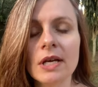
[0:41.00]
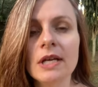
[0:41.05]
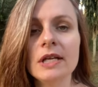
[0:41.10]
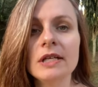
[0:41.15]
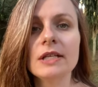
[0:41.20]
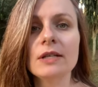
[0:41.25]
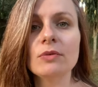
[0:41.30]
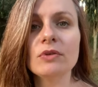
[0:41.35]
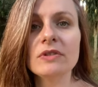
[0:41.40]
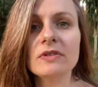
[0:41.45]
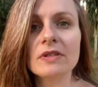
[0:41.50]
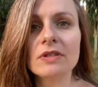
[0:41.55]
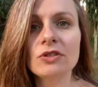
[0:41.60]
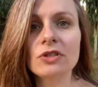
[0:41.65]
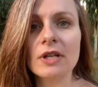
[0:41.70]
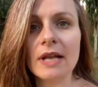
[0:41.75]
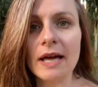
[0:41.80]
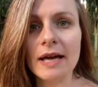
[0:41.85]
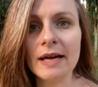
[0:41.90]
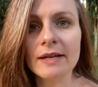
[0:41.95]
E a doença de
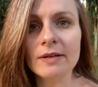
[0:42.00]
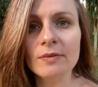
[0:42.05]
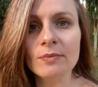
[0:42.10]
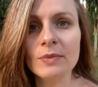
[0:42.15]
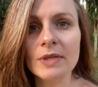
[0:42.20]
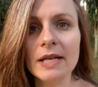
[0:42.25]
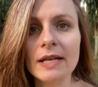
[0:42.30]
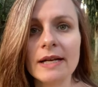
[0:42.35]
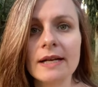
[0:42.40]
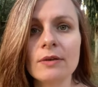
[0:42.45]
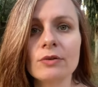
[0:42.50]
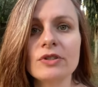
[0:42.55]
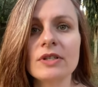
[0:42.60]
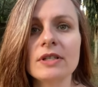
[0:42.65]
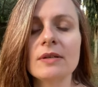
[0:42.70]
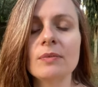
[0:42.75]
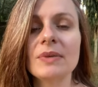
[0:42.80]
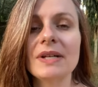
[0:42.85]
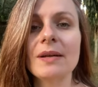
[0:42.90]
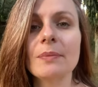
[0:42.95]
Lyme, ela é
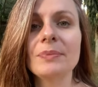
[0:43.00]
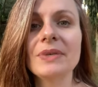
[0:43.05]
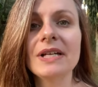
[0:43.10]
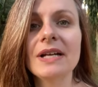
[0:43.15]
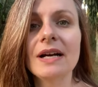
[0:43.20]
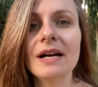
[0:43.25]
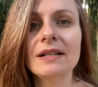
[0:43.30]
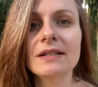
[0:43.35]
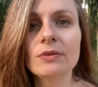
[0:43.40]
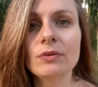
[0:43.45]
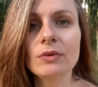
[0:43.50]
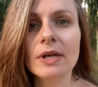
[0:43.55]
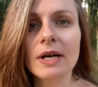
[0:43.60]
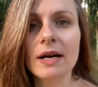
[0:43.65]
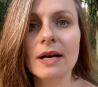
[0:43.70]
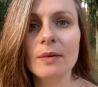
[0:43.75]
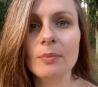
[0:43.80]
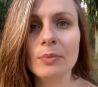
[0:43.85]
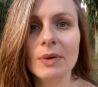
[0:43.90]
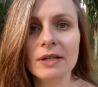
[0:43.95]
causada pela picada do
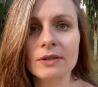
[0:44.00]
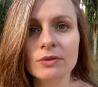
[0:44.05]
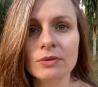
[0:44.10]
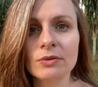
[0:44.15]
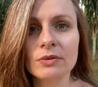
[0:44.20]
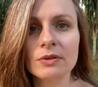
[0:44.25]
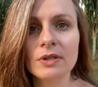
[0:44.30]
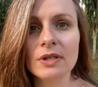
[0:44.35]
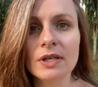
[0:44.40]
carrapato.